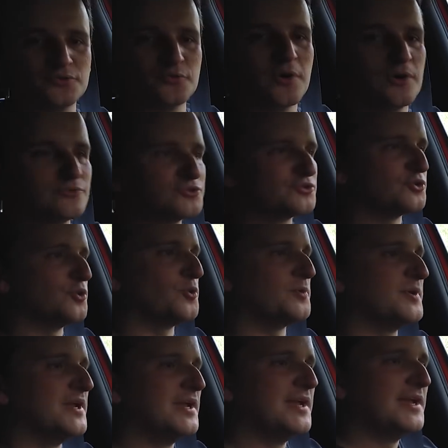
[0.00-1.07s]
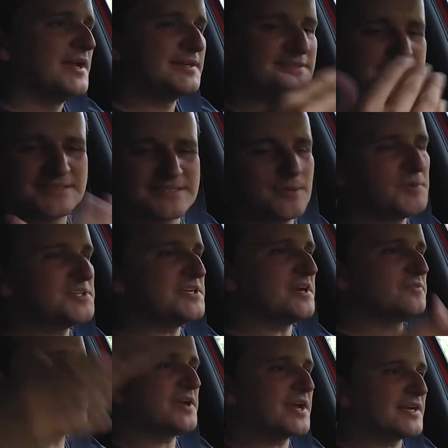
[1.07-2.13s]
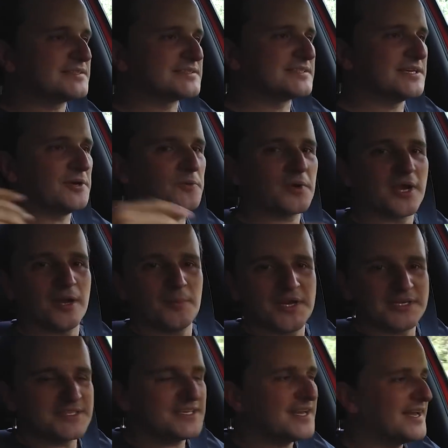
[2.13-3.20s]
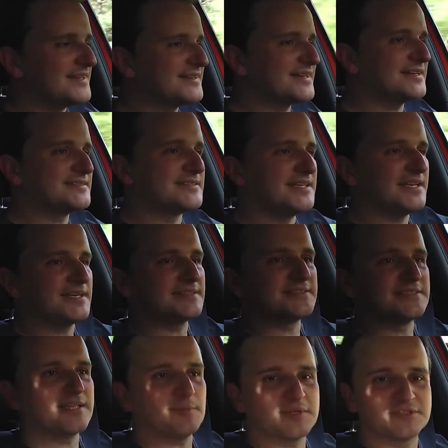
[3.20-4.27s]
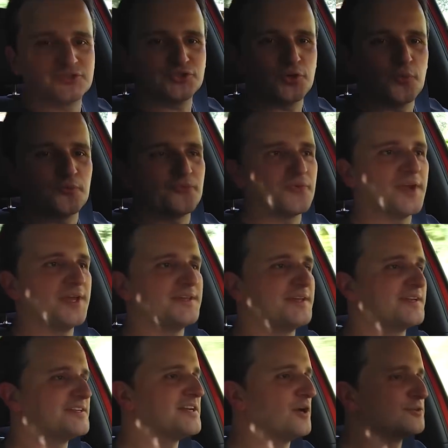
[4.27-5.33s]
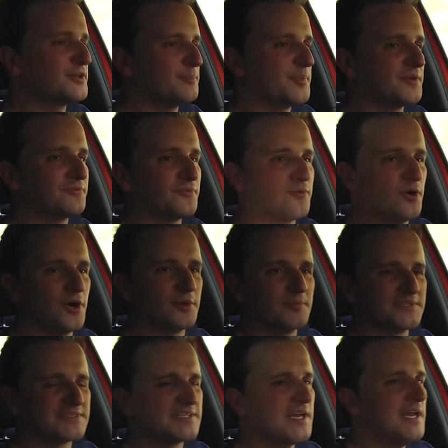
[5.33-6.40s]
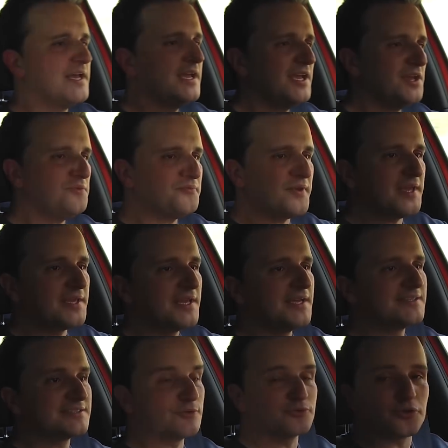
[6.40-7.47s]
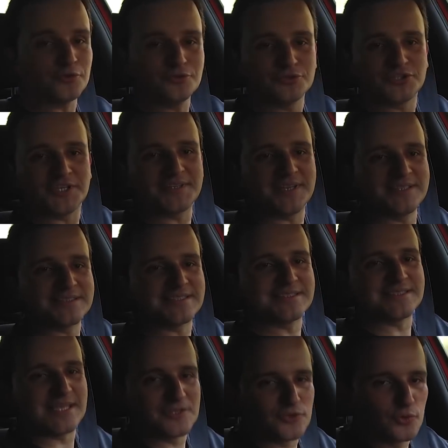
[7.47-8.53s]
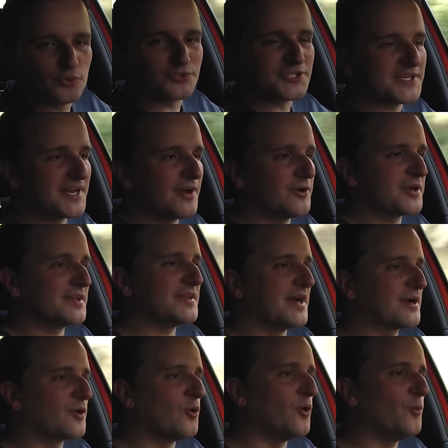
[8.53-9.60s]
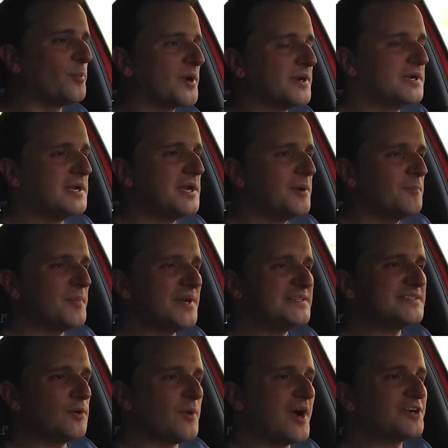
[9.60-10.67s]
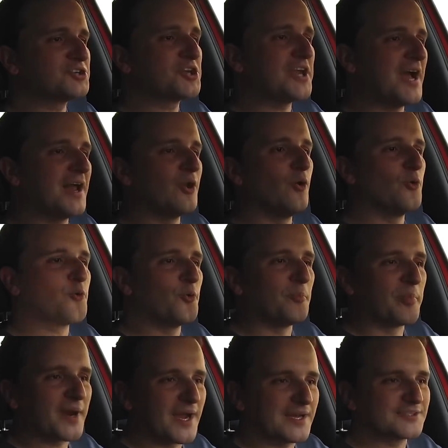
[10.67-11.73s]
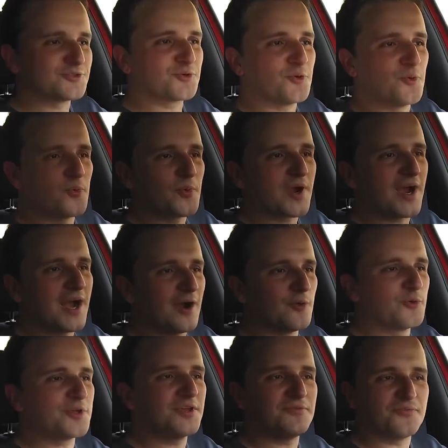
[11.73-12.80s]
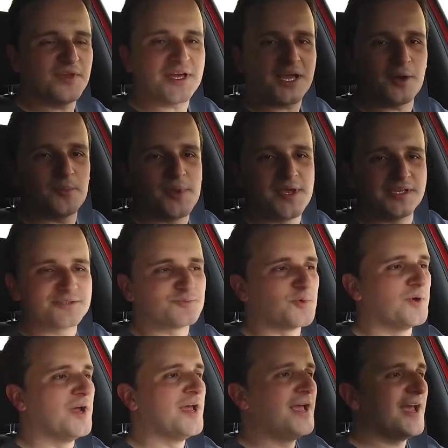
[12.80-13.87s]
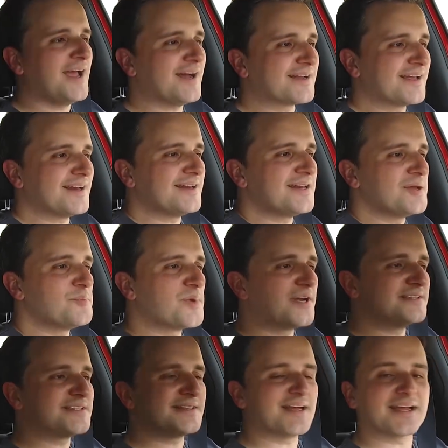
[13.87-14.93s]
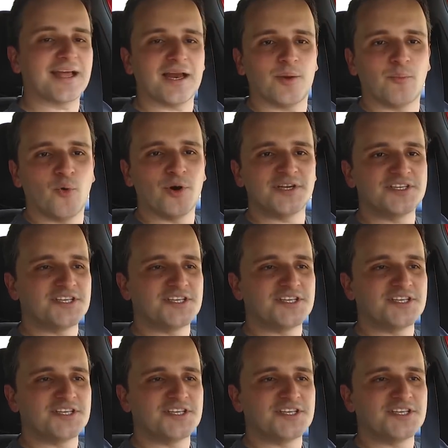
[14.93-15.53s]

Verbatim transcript: dual zone, sistema de navegação, câmera de ré traseira, sistema de som Fender de alta performance. Enfim, são todos itens que seduzem na hora da compra, mas eu acho que a longo prazo com um carro o que fica mesmo é aquela lembrança daquela boa